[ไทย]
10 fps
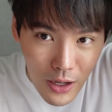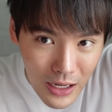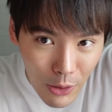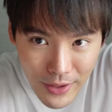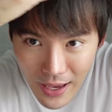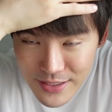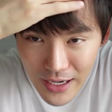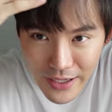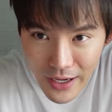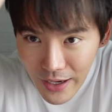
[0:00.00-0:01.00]
เราแยกชั้
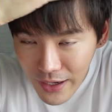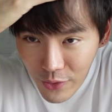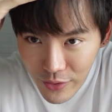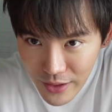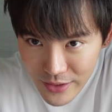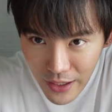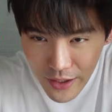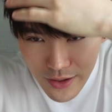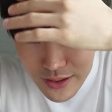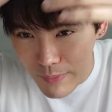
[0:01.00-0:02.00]
นกัน ตรงนี้ชั้นห
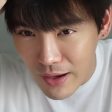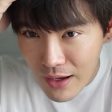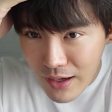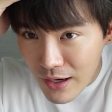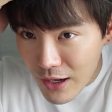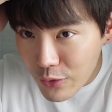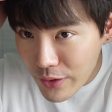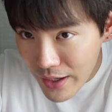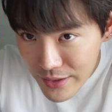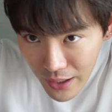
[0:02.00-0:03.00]
นึ่งใช่ไหมแล้วตรง
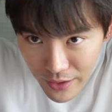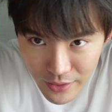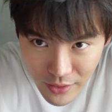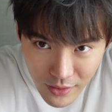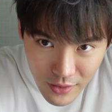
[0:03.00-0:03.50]
นี้อีกชั้นหนึ่ง